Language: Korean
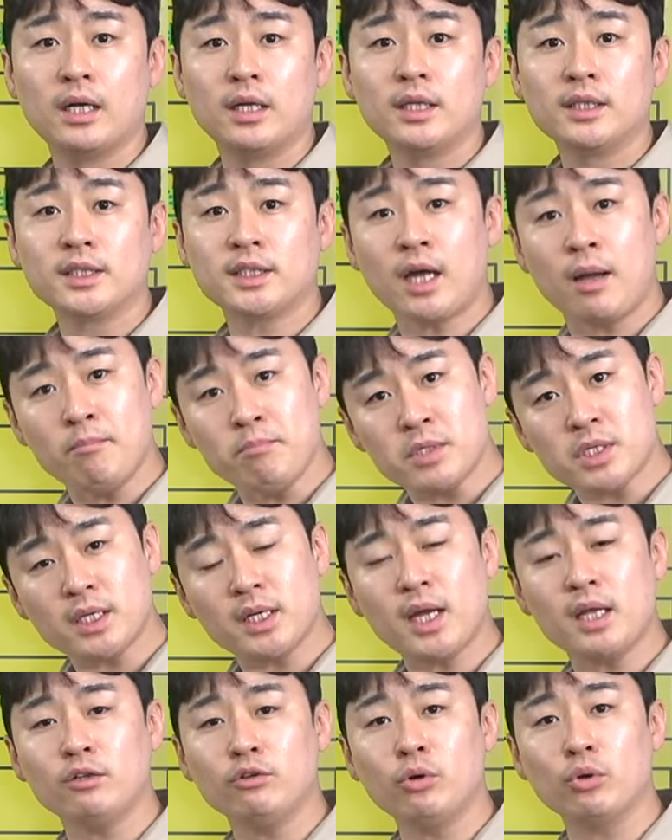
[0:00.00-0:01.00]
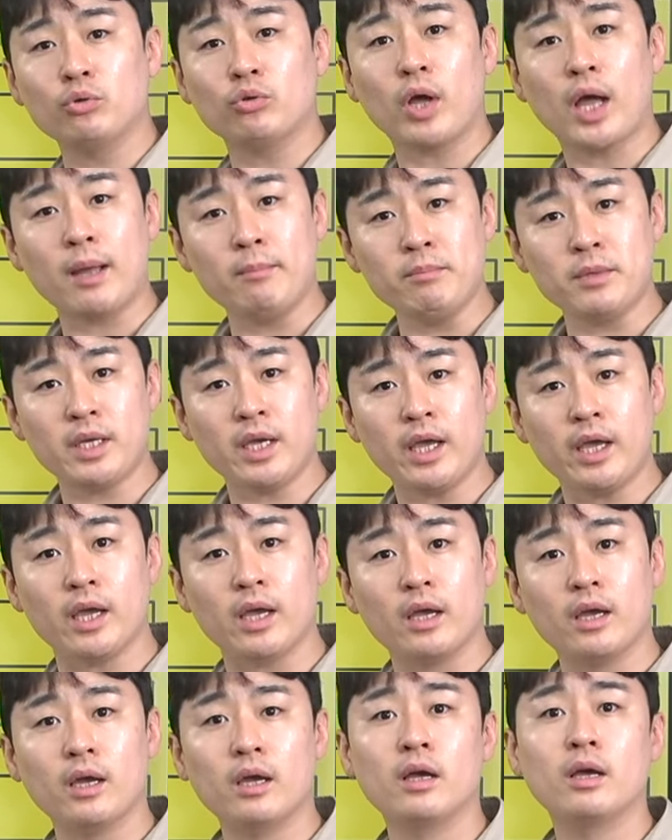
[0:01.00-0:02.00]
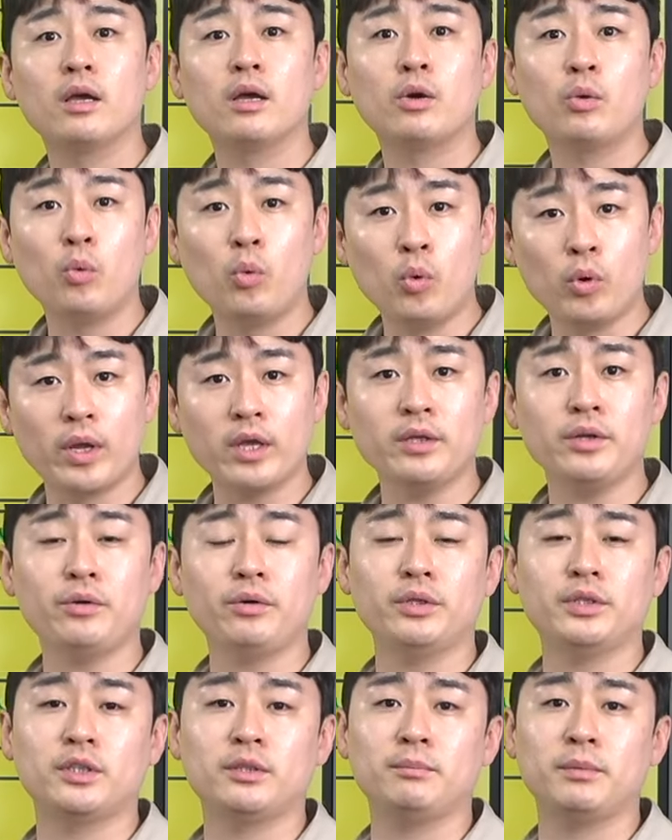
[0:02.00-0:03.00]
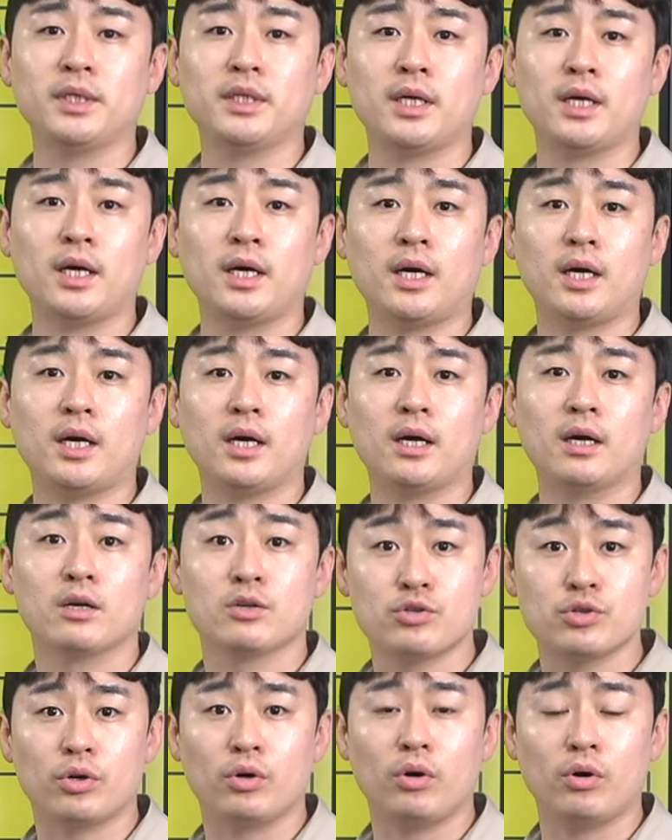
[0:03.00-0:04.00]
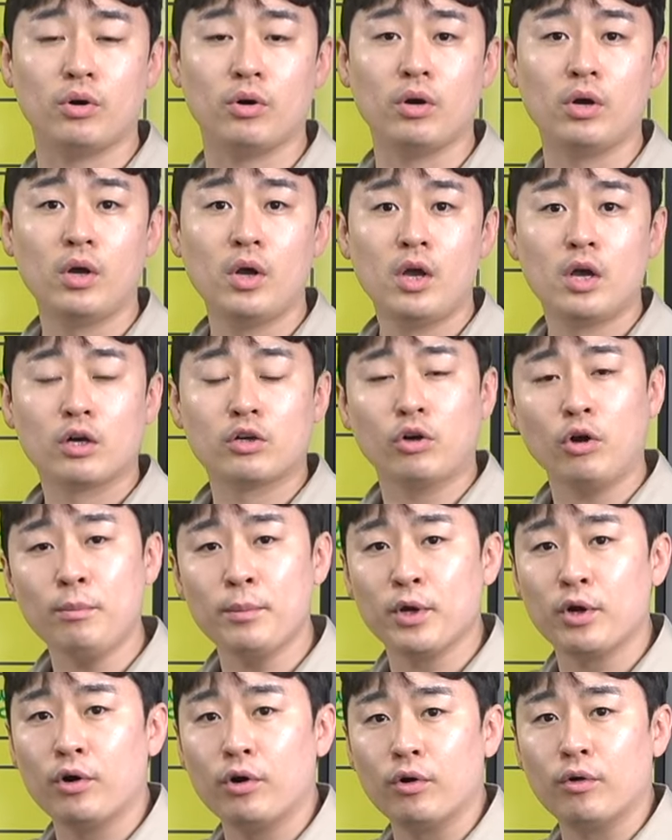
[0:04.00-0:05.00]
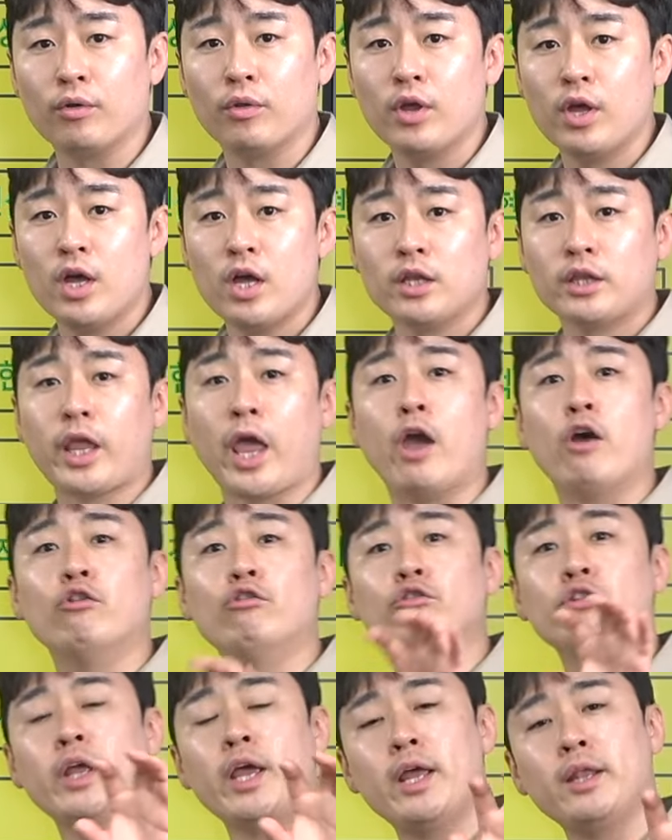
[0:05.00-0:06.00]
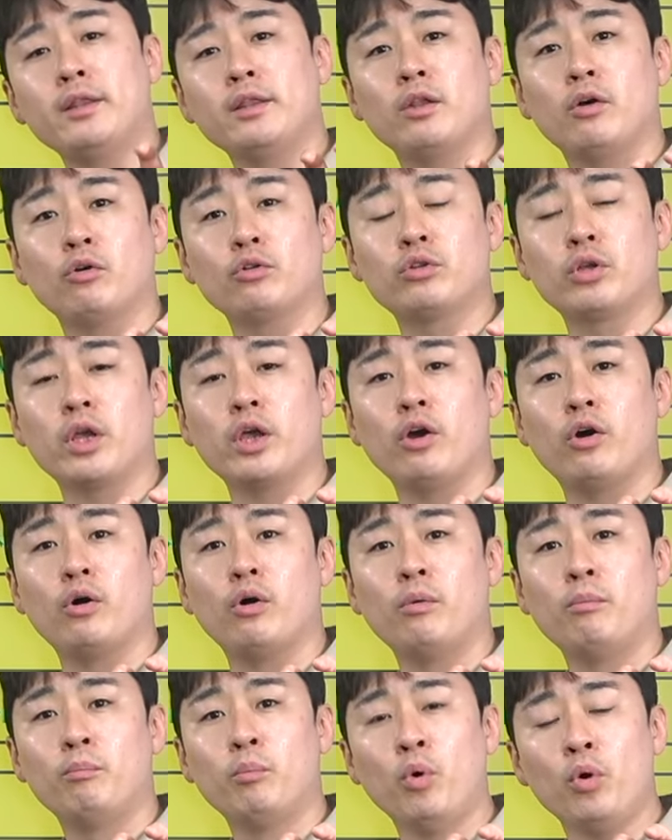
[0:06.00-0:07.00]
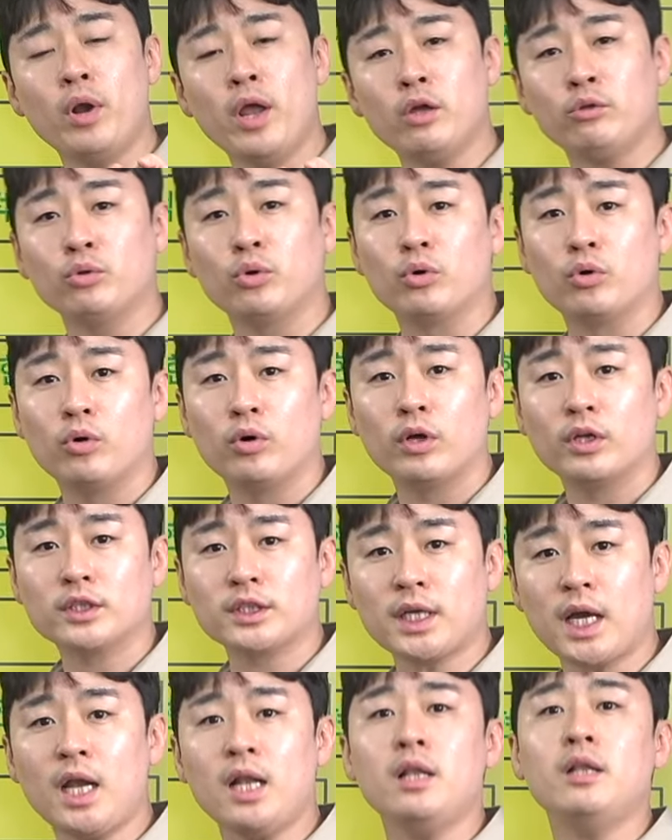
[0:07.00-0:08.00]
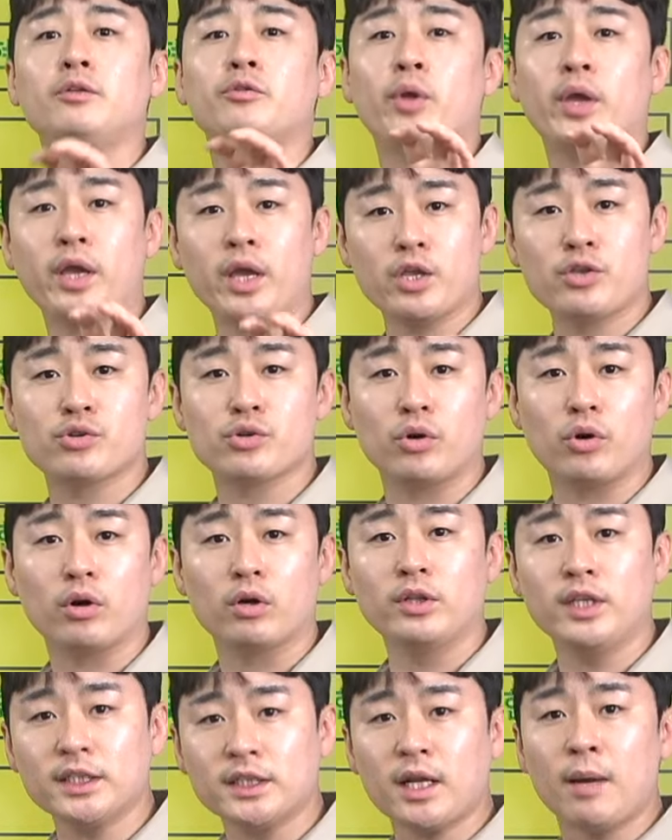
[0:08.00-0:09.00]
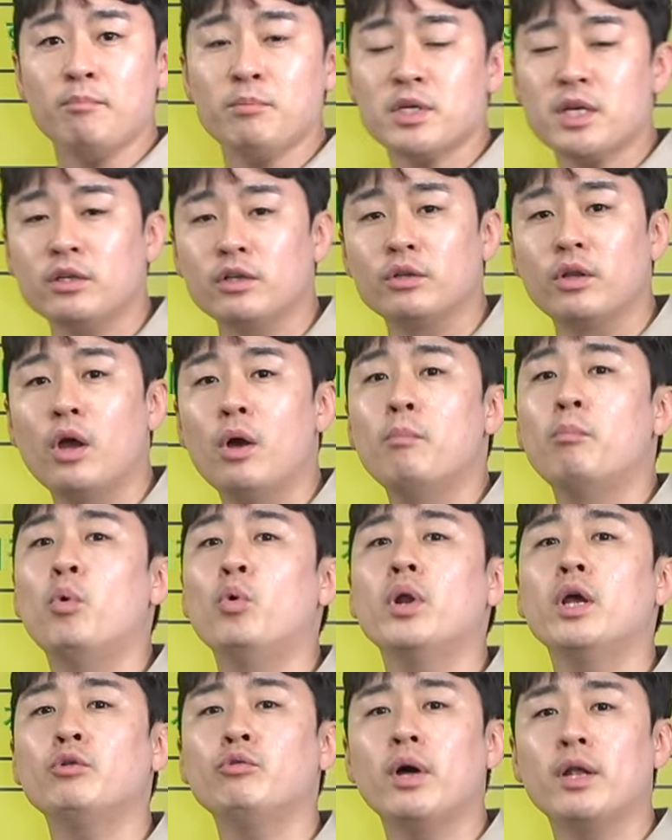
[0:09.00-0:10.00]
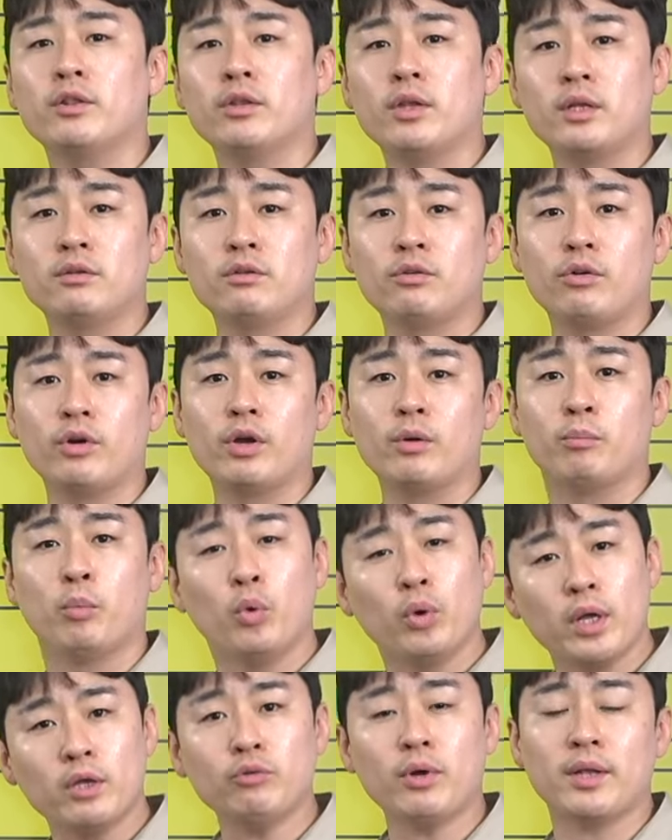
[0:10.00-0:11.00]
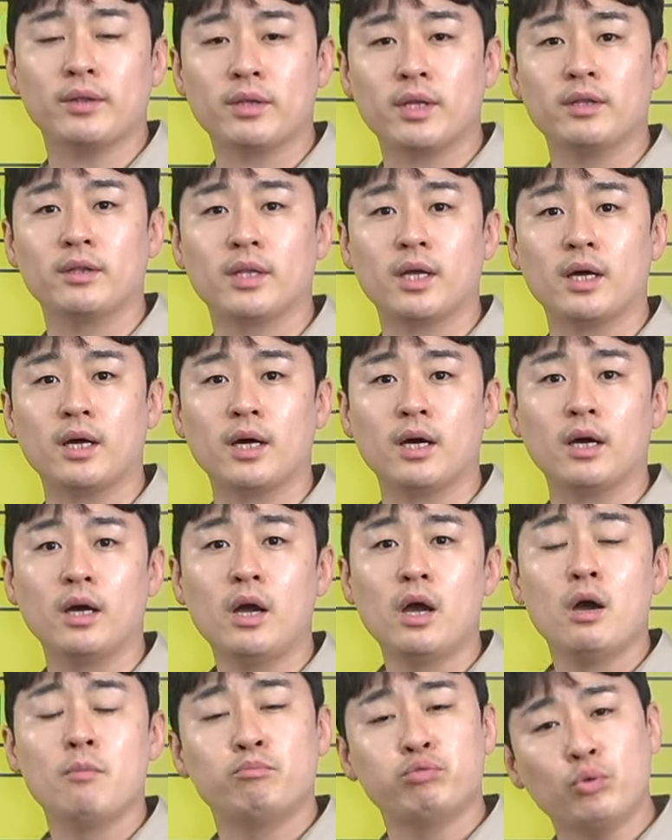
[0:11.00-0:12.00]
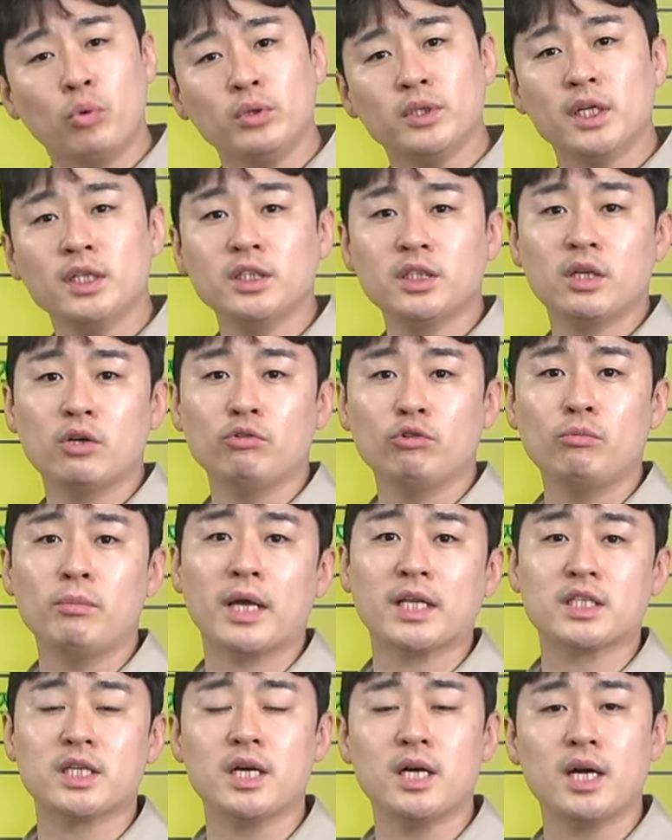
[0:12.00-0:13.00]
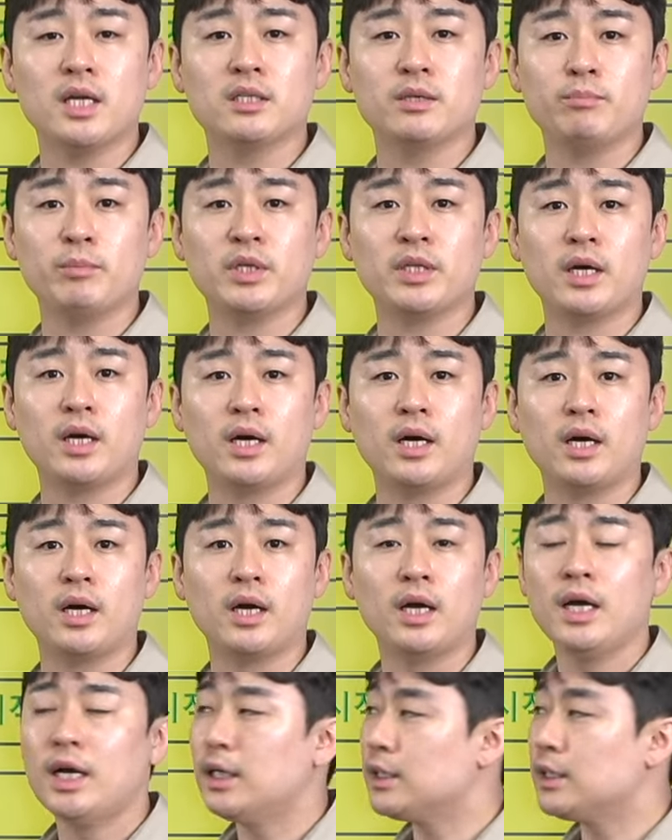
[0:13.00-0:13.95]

삼재라는 것도 함께 오게 되어 있습니다. 그죠? 그러면 대운엔 어떻게 해요? 뭘 해도 잘 되겠죠. 근데 삼재는 모래도 안 되는 거예요. 모래도 안 된다. 부동산 시장도 마찬가지입니다.